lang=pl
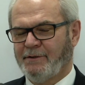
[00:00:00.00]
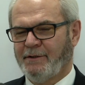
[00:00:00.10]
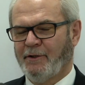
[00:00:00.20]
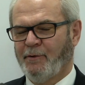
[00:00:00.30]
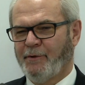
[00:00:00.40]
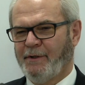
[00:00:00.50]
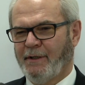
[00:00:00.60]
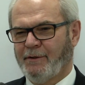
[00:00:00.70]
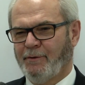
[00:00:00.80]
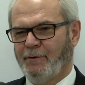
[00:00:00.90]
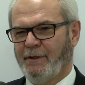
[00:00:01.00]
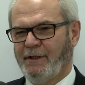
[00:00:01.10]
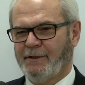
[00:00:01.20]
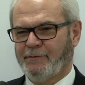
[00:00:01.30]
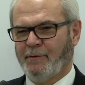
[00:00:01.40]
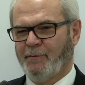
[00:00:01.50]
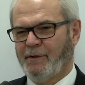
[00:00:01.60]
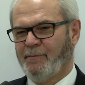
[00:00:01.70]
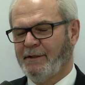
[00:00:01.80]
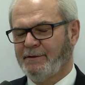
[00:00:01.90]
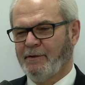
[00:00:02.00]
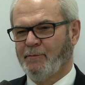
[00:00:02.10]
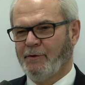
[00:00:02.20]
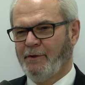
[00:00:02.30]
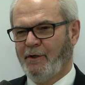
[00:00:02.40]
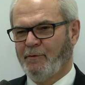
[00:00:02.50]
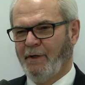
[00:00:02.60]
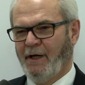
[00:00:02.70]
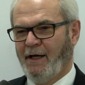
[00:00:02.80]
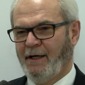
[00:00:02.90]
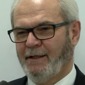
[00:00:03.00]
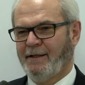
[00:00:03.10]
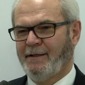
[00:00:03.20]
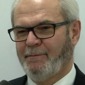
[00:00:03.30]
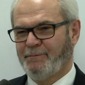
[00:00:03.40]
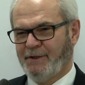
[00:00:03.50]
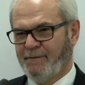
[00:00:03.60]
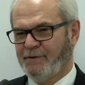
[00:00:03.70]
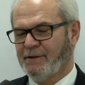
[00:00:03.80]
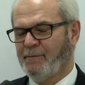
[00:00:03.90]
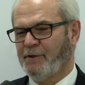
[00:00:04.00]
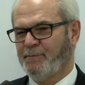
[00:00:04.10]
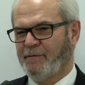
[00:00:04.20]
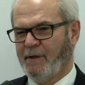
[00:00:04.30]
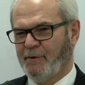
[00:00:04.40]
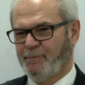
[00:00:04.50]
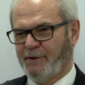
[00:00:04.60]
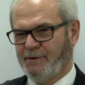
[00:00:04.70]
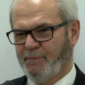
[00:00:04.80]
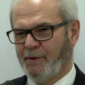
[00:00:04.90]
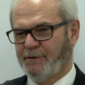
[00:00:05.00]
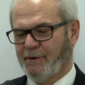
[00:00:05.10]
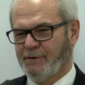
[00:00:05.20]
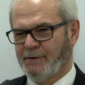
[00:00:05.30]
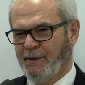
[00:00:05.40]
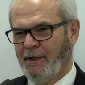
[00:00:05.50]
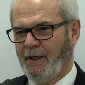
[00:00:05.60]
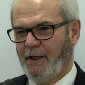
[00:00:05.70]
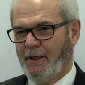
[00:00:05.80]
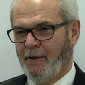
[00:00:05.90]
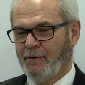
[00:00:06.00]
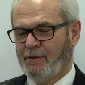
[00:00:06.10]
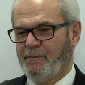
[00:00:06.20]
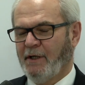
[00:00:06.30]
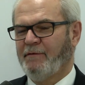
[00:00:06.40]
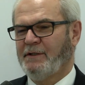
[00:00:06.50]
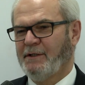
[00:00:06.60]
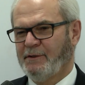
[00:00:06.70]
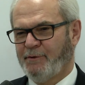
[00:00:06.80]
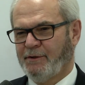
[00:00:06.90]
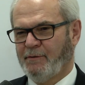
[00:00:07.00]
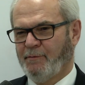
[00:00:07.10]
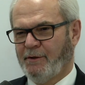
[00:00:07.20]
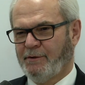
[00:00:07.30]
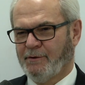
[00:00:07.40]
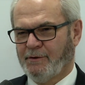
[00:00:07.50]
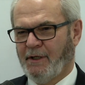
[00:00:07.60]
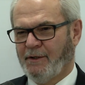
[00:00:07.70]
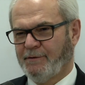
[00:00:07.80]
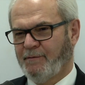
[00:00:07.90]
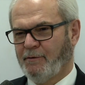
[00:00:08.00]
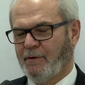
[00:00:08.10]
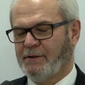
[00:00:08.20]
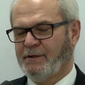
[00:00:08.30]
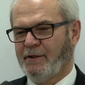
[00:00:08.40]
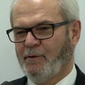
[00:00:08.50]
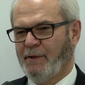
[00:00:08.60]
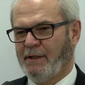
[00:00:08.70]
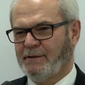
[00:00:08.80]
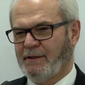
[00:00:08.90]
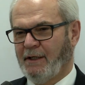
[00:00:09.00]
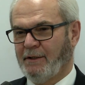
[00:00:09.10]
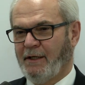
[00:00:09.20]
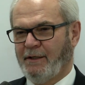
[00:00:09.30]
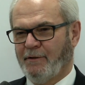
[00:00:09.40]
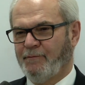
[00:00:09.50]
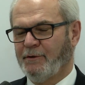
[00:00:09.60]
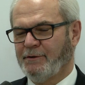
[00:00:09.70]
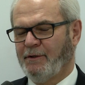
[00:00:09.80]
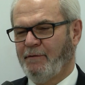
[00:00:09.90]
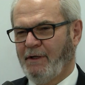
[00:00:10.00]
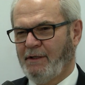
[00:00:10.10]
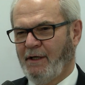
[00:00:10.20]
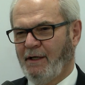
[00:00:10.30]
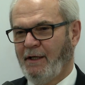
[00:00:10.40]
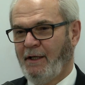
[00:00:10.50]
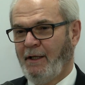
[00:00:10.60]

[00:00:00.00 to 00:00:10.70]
naszego projektu Jasło Moje Miasto, Mój Dom, a przede wszystkim rozmawiamy o przedsiębiorczości. O tym, jak ważna jest przedsiębiorczość dla rozwoju każdego miasta, dla jego funkcjonowania,